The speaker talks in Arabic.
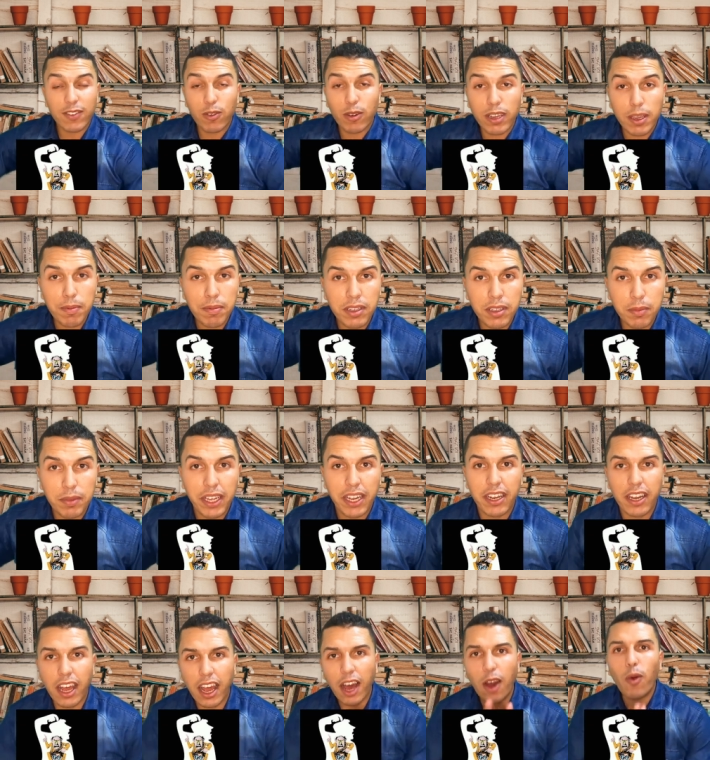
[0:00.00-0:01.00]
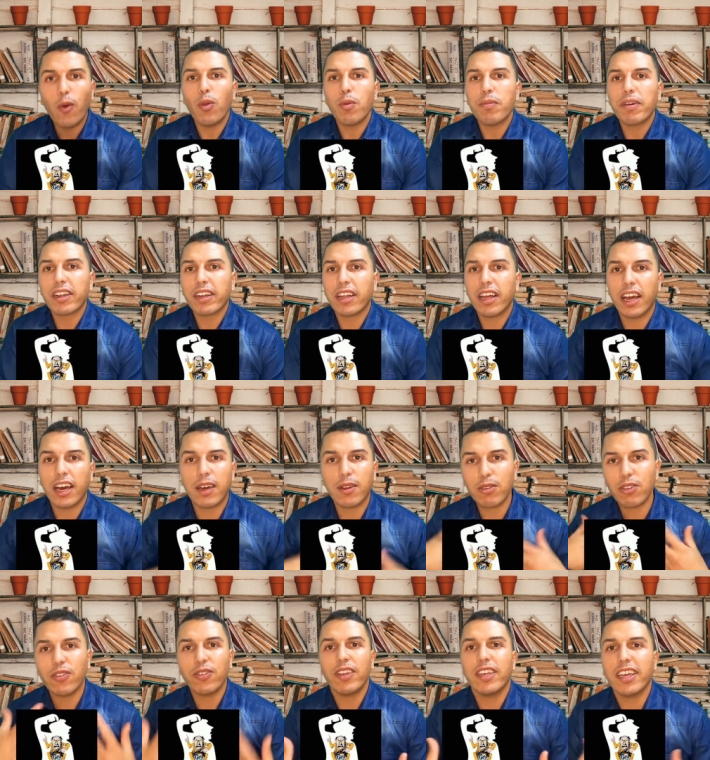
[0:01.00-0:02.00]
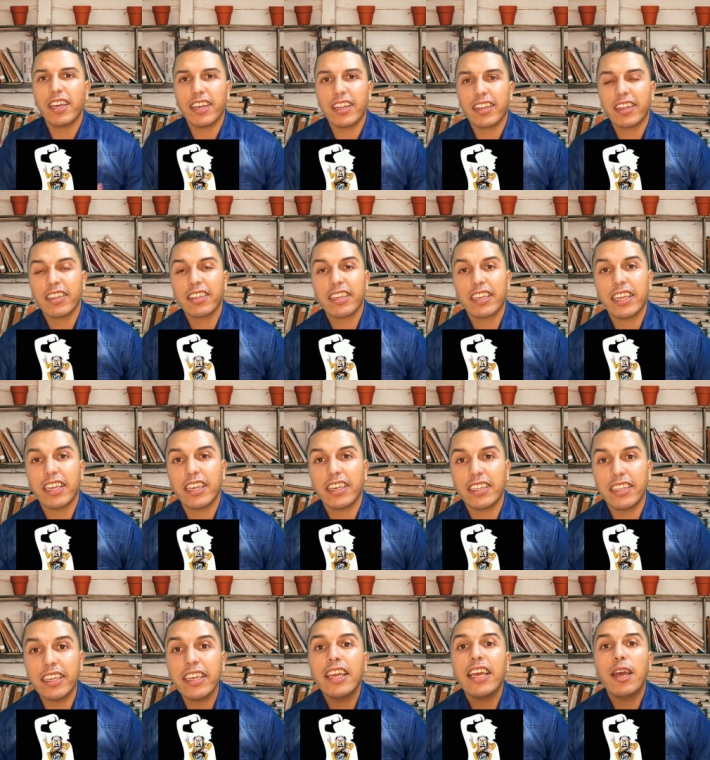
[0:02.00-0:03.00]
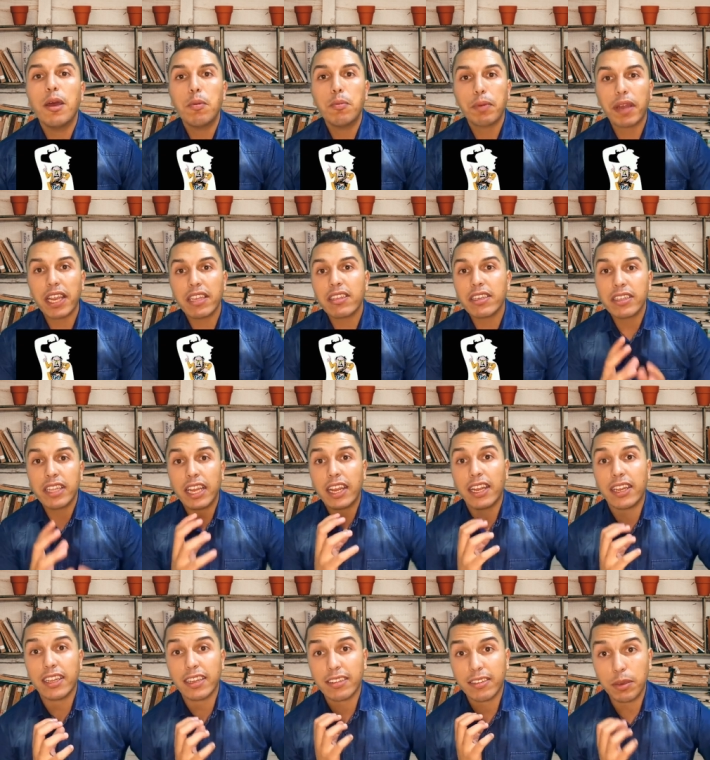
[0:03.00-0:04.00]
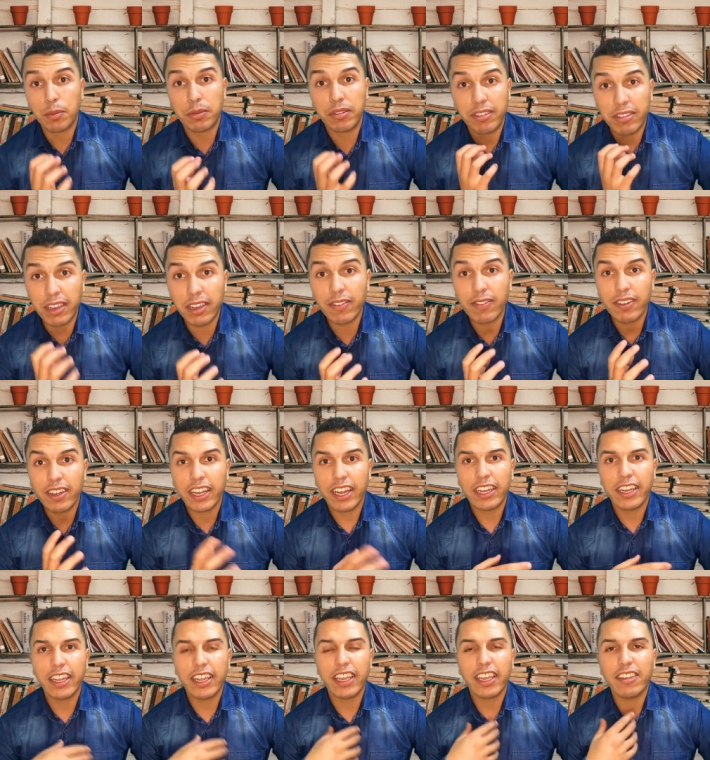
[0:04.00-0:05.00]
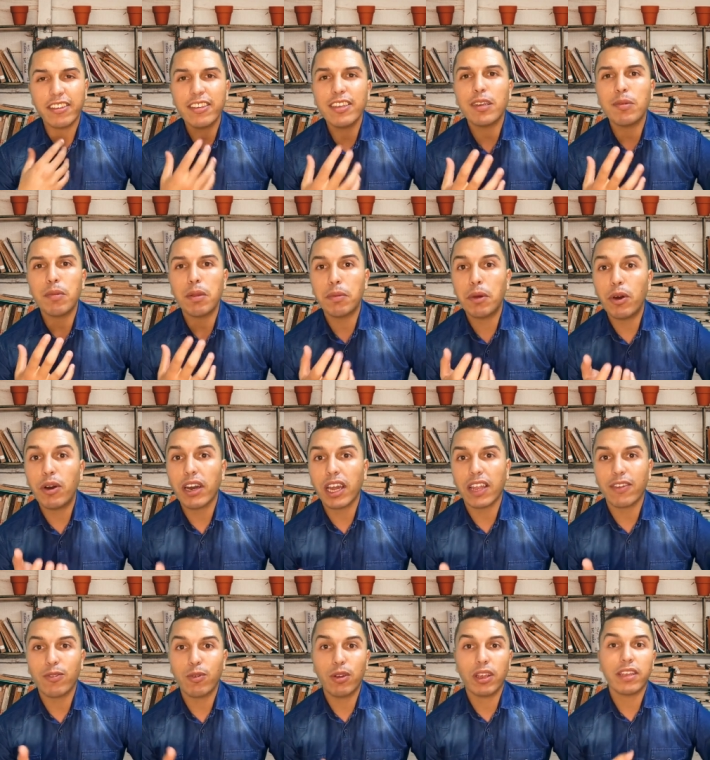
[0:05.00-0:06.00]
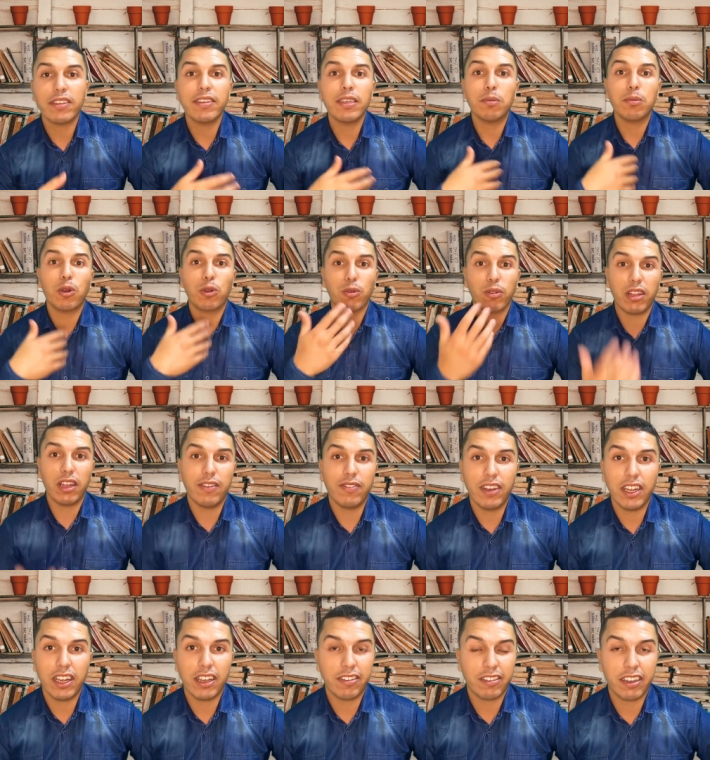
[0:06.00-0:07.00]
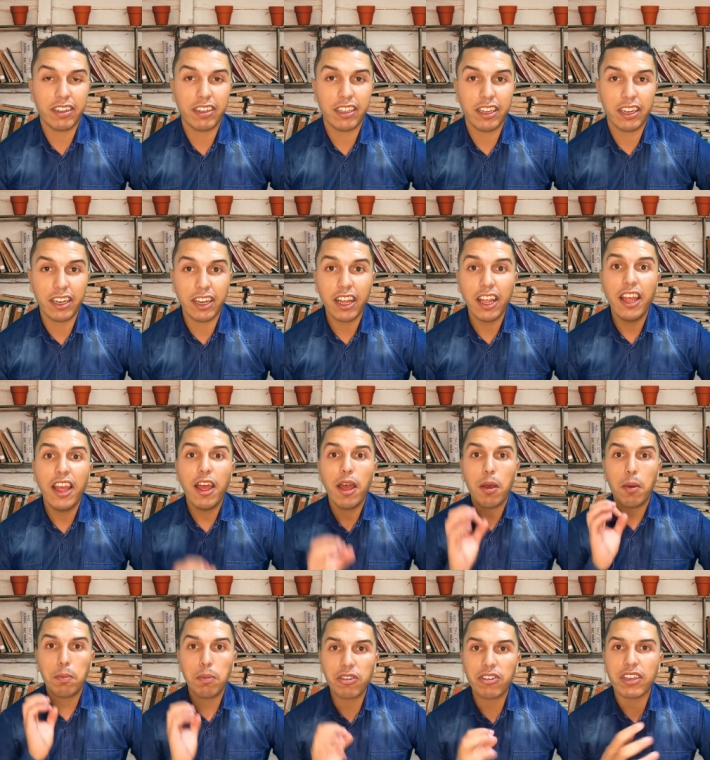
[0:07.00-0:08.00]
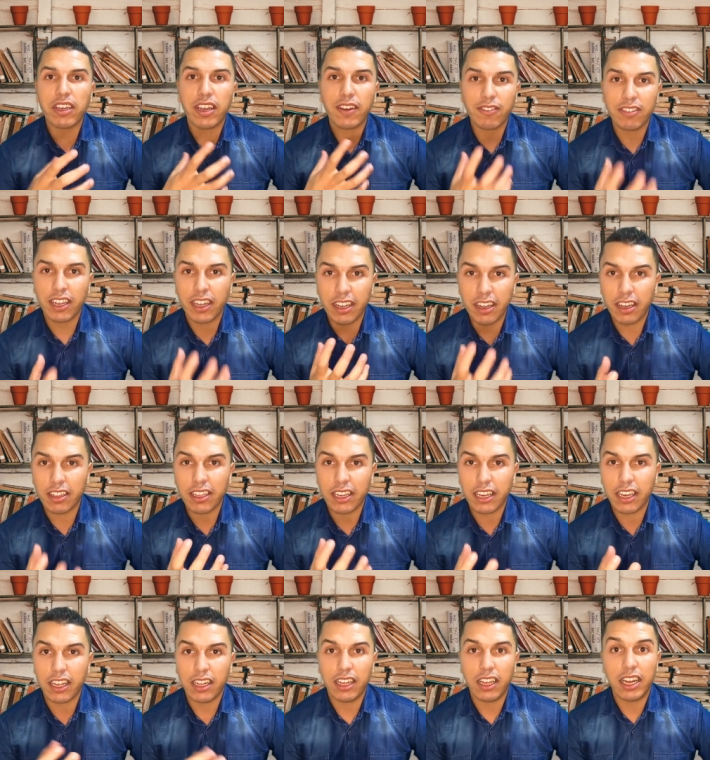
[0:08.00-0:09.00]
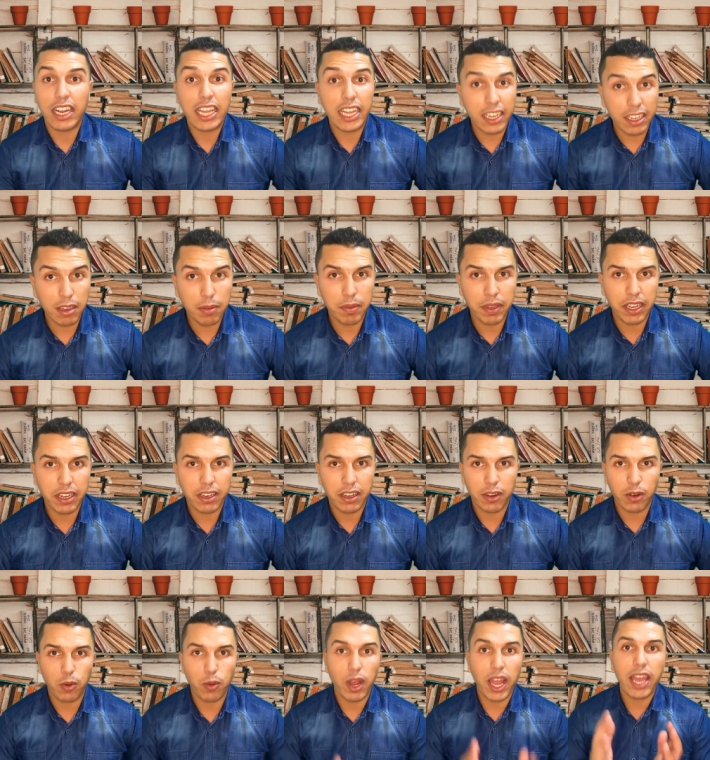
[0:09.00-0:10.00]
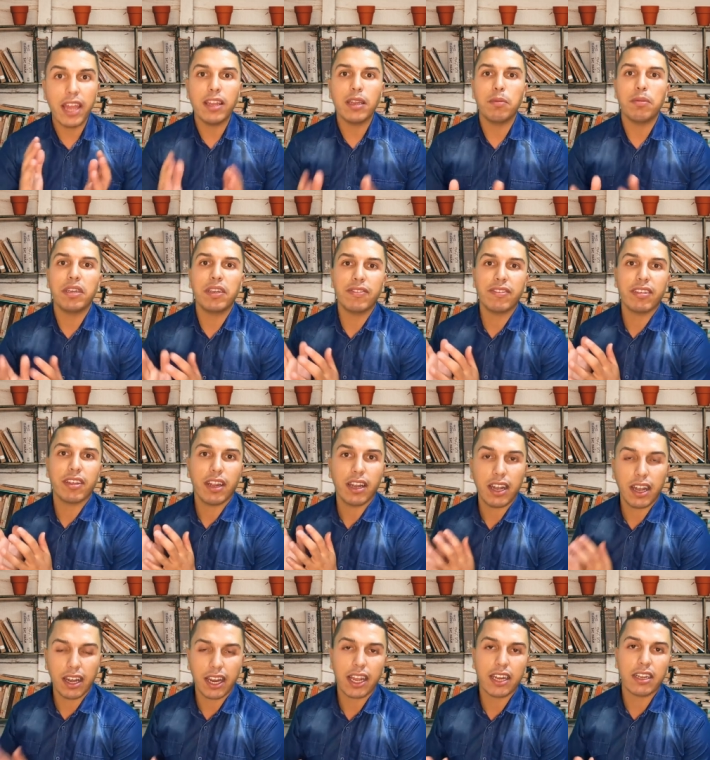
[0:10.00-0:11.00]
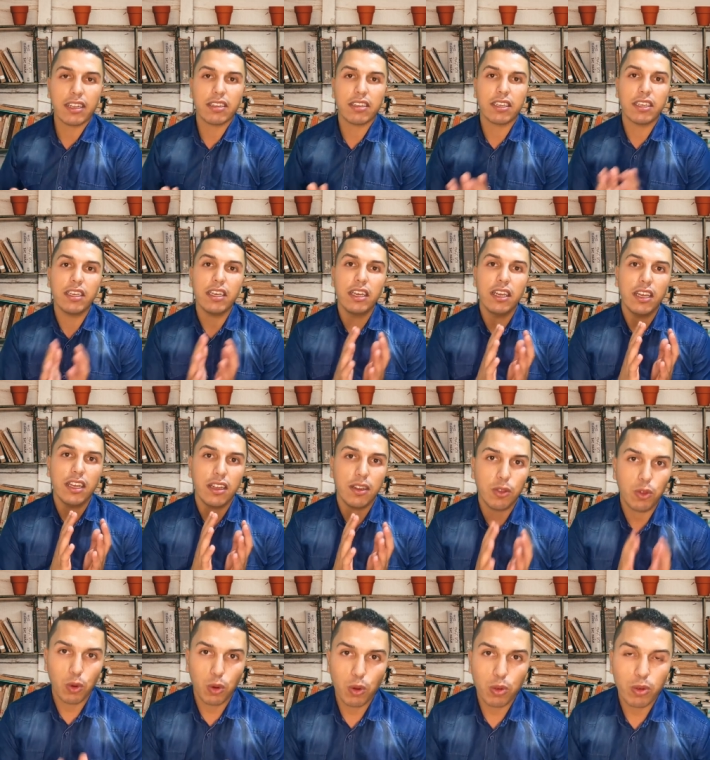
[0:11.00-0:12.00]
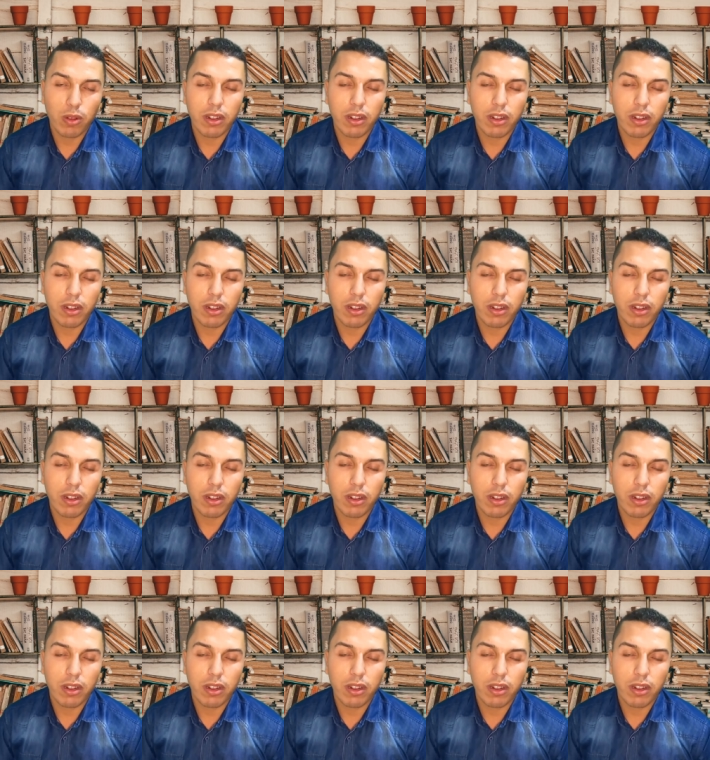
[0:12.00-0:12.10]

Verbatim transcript: تعرفوا كاملين بان اول مره عرفت فيها هاد النظريه هذه بقيت نضحك على راسي بزاف لان كثير من المواقف وكثير من ردود الافعال كنت نديرها باش عرفت هاد النظريه ديال اريك بيرن اللي هو عالم النفس الكندي ذو